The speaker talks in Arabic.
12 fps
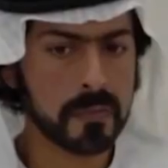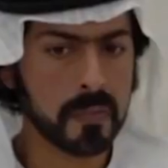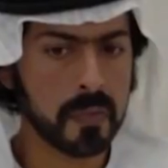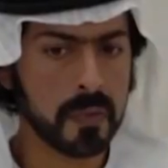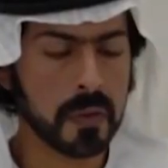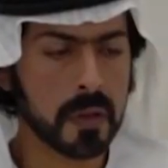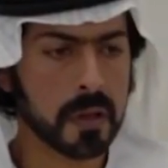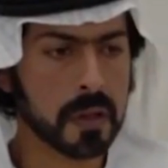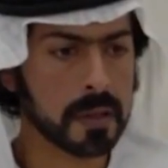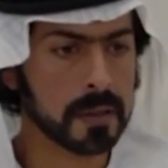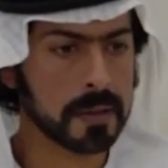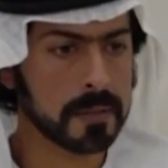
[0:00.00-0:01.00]
الراشدي
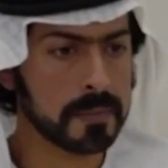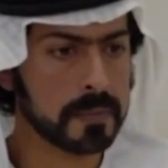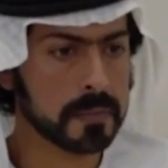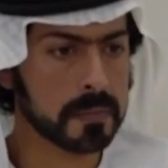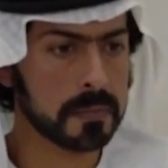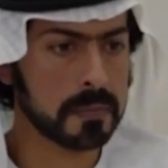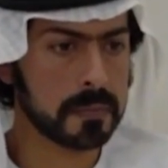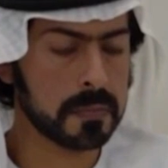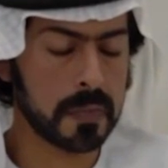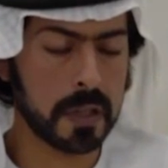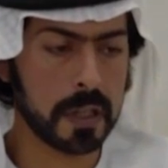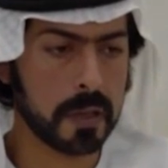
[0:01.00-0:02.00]
وأعرب الشيخ
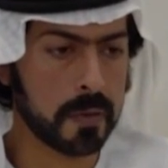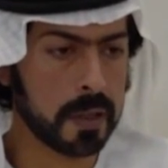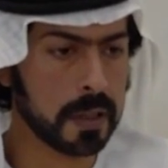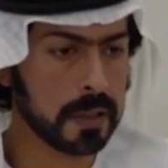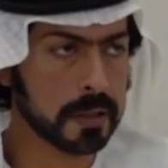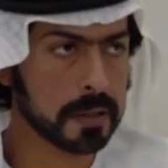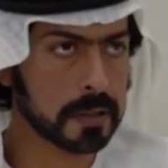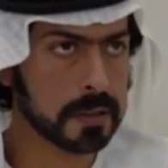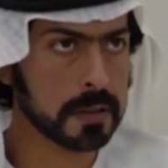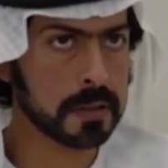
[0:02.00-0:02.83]
خليفة بن طحنون آل